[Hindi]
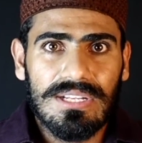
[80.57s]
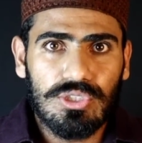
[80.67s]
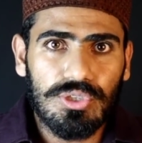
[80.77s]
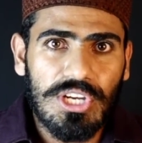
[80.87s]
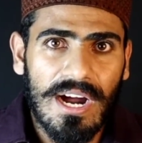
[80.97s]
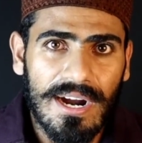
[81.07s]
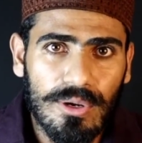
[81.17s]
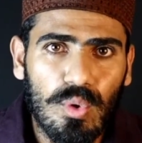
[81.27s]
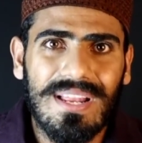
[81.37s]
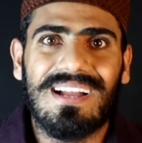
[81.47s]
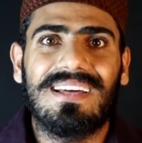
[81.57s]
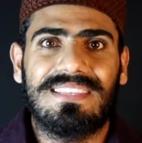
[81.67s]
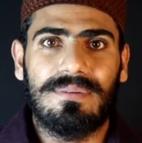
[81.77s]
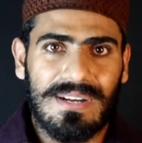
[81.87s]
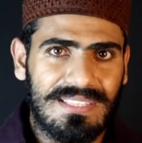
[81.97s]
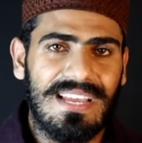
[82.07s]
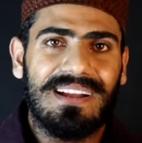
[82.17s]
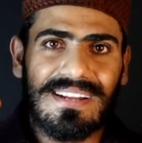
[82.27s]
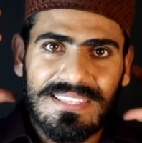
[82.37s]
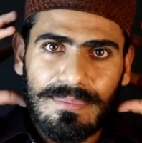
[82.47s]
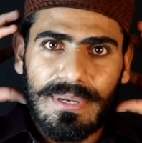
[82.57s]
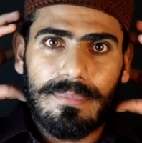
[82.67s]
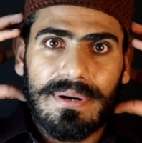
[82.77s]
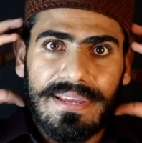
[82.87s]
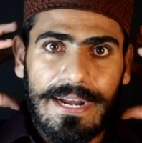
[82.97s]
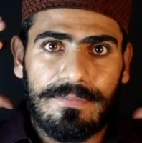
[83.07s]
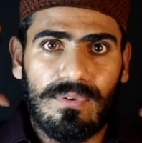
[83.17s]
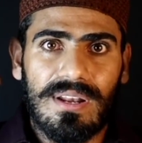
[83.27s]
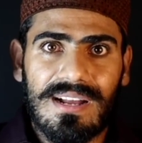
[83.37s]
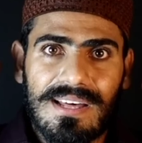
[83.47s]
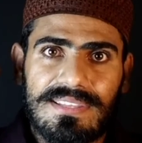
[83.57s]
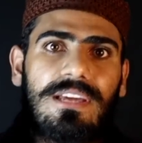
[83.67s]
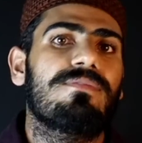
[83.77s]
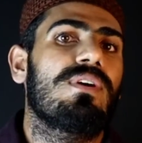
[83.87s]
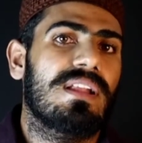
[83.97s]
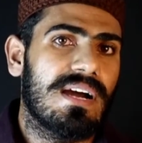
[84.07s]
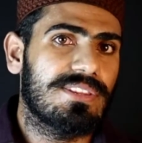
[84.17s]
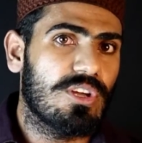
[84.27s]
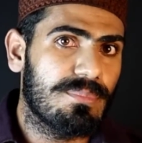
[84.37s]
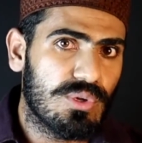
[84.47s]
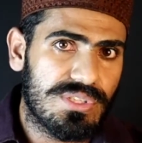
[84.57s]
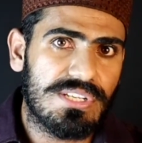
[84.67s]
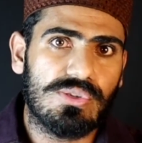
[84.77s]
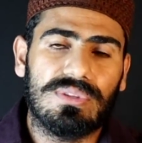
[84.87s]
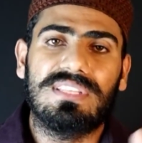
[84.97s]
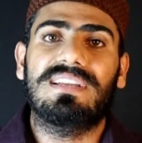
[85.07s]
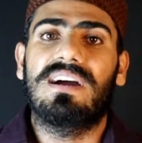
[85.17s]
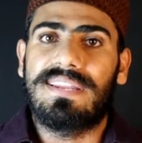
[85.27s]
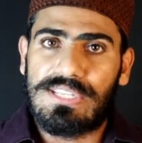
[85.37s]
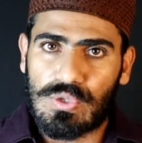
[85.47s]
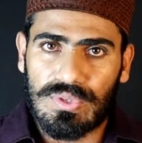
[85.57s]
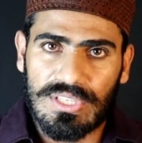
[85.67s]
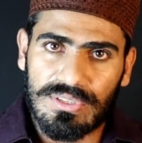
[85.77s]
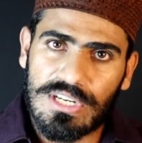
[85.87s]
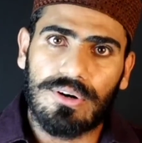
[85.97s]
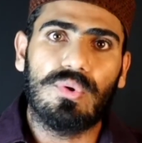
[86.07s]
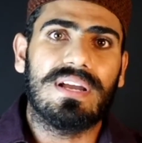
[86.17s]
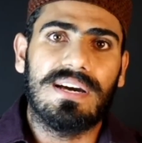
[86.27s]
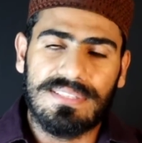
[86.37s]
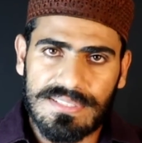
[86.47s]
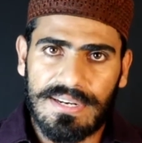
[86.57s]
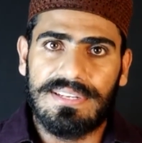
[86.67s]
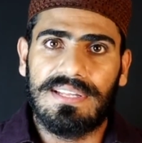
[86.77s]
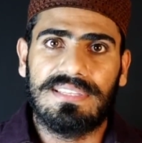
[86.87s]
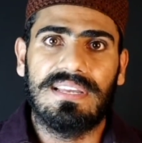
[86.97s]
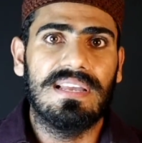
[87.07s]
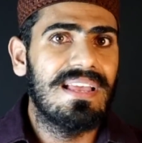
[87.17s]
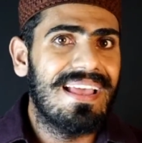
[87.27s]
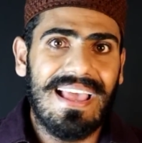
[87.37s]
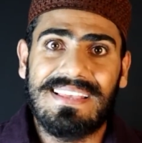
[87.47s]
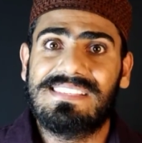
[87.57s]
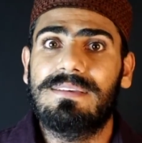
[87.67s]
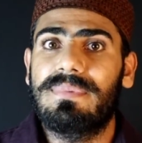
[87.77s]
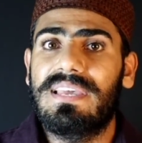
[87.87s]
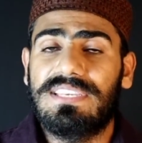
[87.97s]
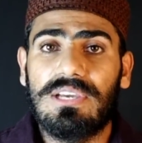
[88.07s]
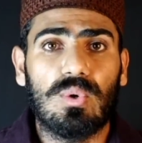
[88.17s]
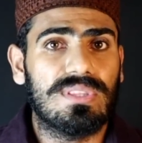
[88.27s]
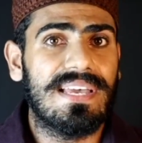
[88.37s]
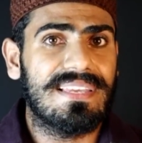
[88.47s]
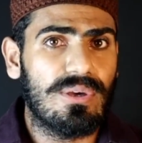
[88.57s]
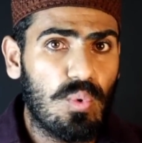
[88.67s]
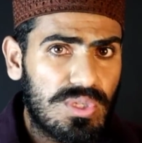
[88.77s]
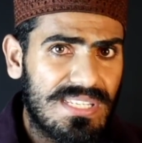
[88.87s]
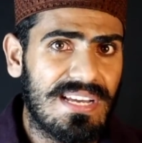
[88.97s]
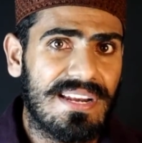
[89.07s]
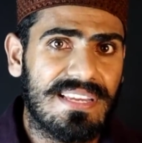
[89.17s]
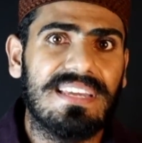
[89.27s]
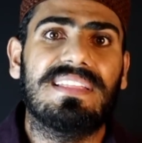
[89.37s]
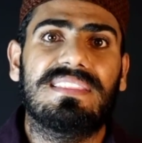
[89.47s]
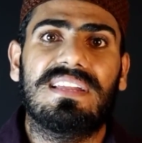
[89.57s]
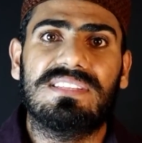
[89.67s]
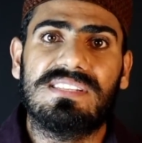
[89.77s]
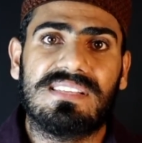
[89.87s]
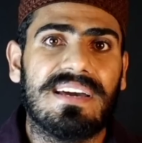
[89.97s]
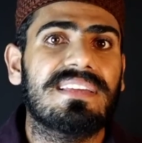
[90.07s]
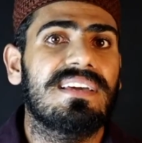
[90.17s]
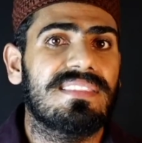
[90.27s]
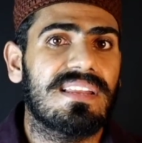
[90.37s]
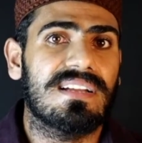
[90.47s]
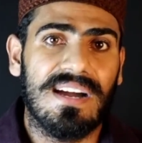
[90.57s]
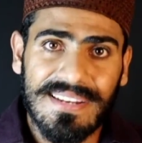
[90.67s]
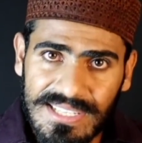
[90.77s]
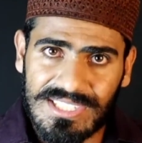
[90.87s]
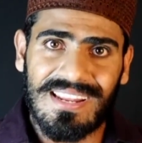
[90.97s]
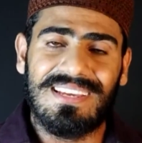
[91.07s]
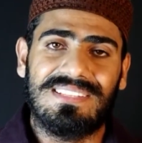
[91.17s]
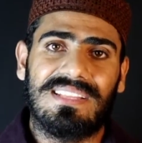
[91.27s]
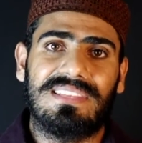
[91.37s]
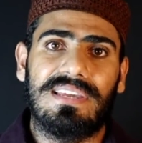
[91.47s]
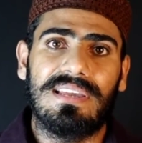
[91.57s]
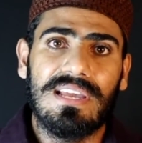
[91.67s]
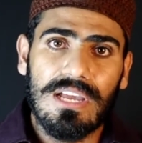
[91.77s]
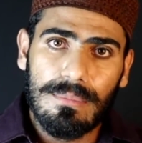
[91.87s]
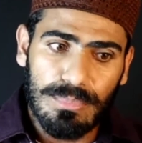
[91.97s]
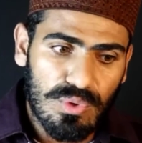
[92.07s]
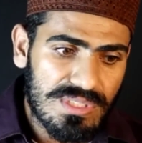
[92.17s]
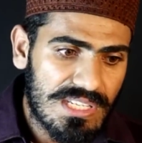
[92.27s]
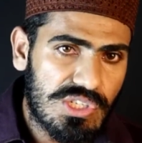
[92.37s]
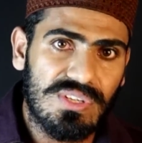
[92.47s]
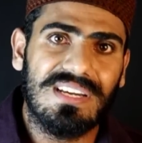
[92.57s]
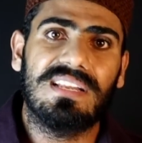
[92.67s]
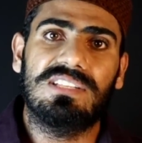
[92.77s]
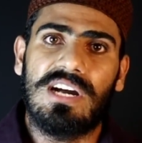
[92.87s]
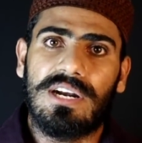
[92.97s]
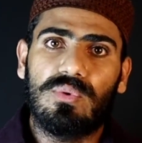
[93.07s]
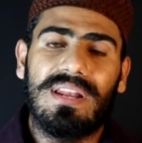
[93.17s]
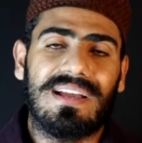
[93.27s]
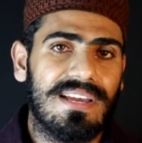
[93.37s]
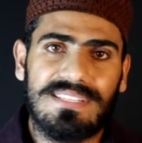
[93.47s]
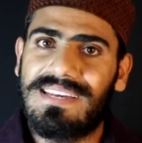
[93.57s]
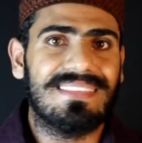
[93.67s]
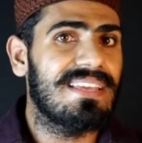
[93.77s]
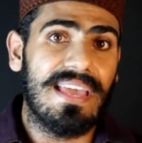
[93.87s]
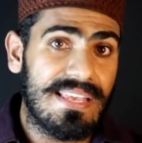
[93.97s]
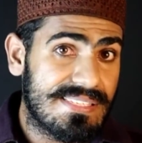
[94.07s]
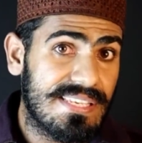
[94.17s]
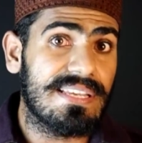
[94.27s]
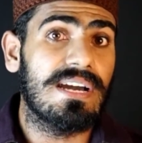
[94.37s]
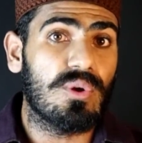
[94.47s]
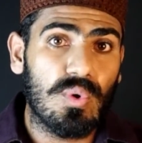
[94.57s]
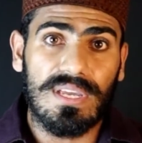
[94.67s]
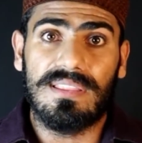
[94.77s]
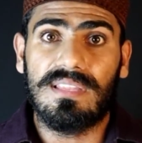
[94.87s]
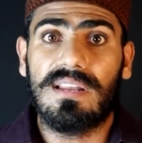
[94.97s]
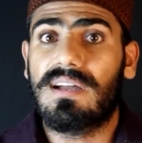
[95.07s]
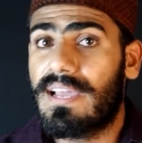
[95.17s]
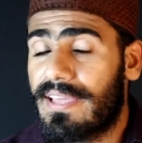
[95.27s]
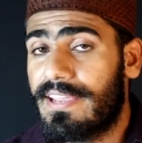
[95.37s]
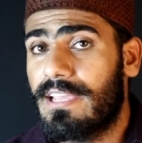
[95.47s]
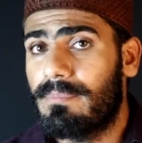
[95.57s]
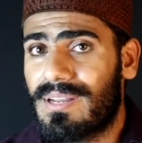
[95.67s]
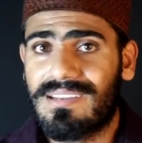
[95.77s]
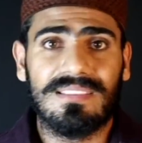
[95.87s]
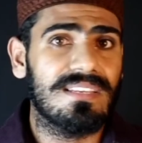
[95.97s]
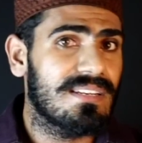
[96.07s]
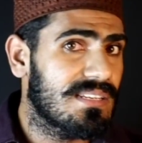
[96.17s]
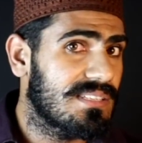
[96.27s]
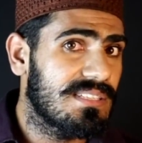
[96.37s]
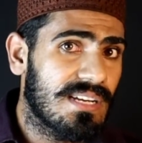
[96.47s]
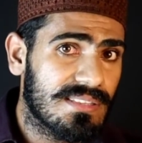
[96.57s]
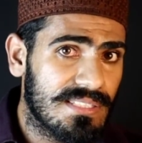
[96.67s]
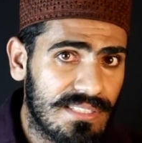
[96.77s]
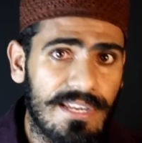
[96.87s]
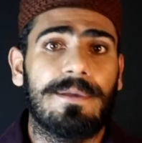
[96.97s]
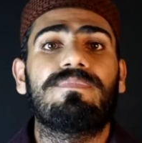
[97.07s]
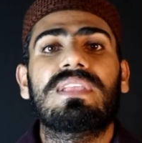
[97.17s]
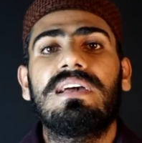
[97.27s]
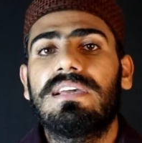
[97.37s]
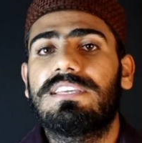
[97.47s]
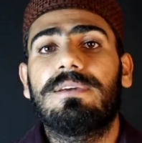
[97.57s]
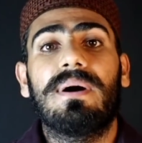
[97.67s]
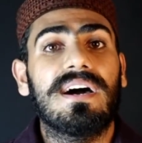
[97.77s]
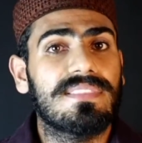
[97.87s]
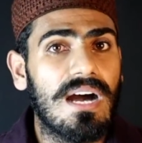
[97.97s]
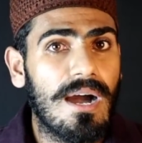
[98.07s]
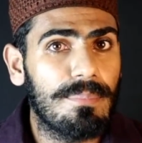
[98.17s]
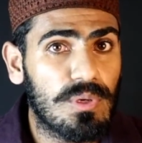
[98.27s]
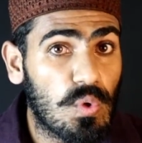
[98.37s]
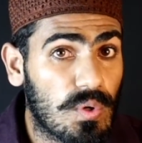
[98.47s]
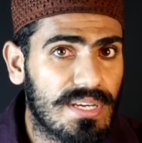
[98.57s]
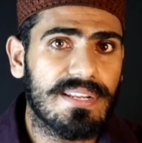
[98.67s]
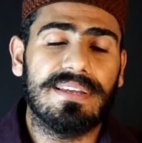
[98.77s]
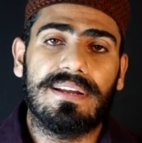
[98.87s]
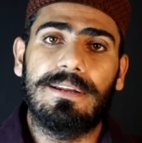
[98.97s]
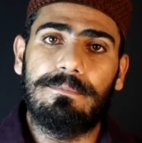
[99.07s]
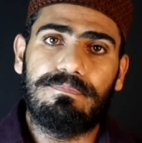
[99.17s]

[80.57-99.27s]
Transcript: जो झाड़ू लगाते वक्त क्या करती हैं बड़े बड़े हेडफोन लगाती हैं एयरफोन लगाती हैं और म्यूज़िक सुनती हैं गाने सुनती हैं और झाड़ू लगाते चले जाते हैं ऐसे में ये होता है कि उस घर के अंदर जिस घर के अंदर गाने चलाए जाते हैं म्यूज़िक सुन करके झाड़ुएँ लगाई जाती हैं ऐसे घरों के अंदर खैरें बरकतें नहीं आती हैं ये बात आप नोट करके रख लें